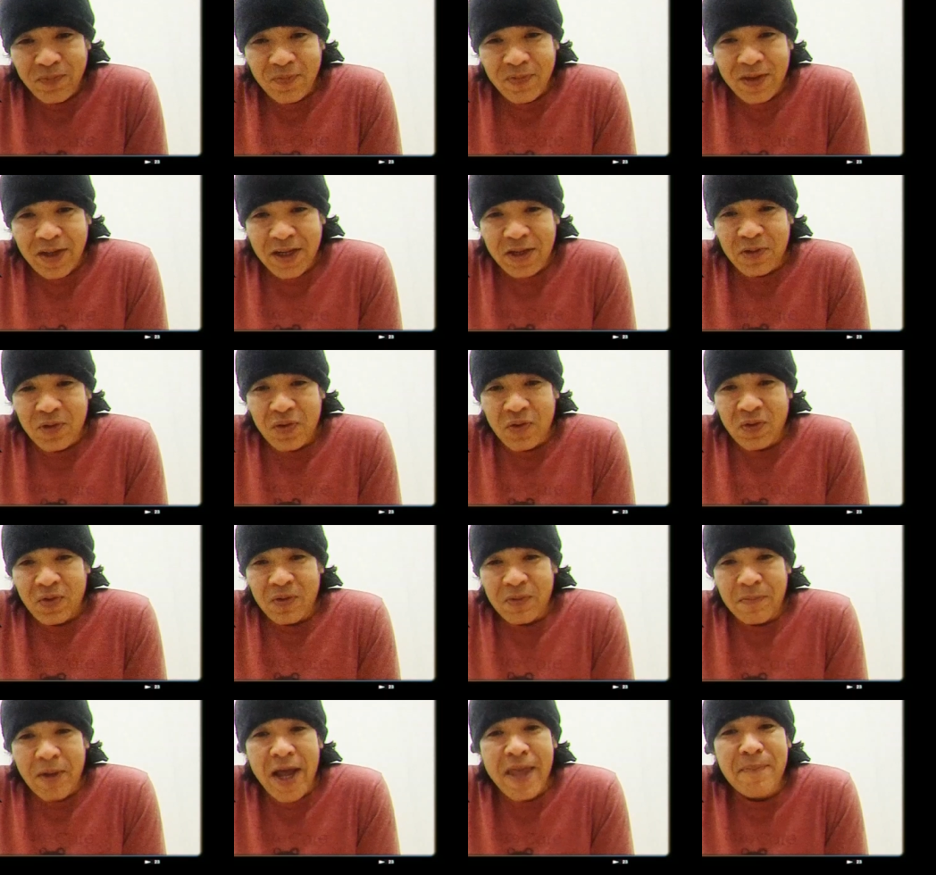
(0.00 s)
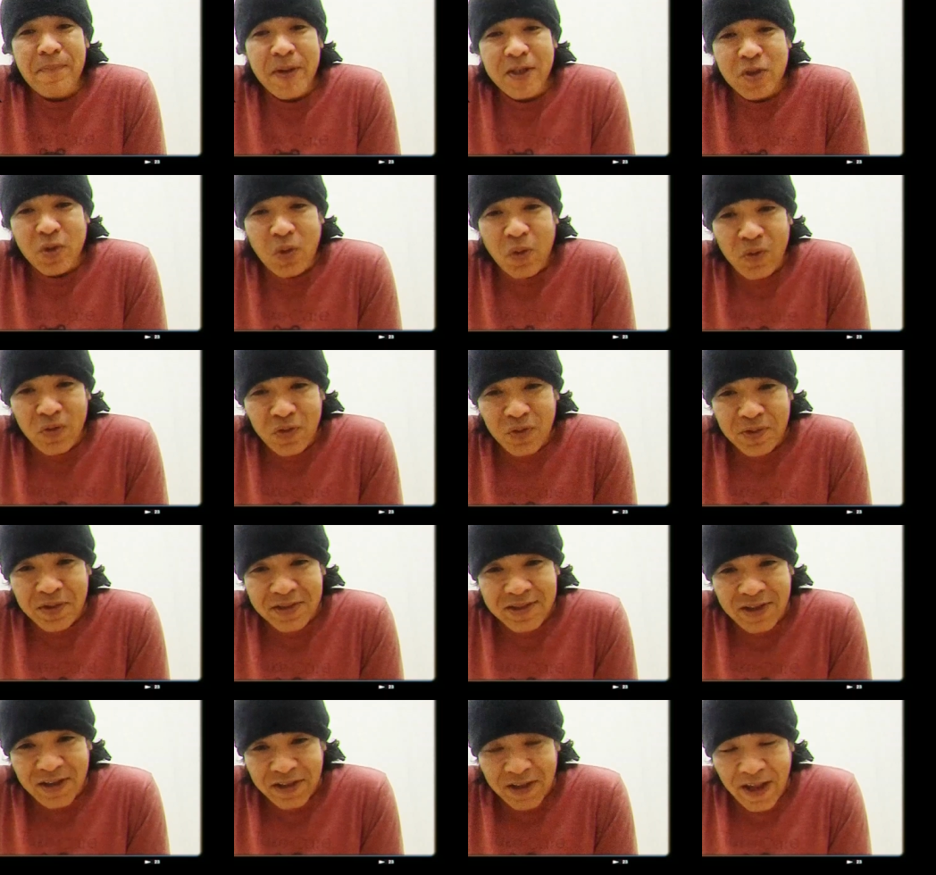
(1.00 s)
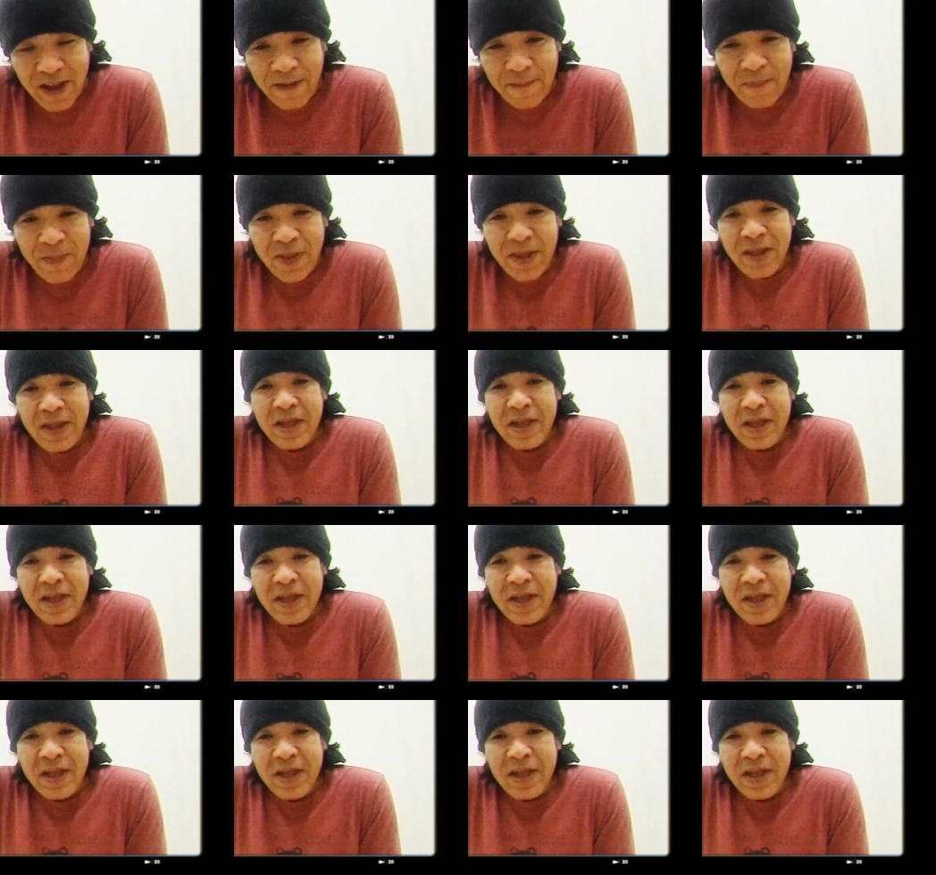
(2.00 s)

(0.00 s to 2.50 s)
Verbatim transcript: あの、マイパソコンっていうんですかね。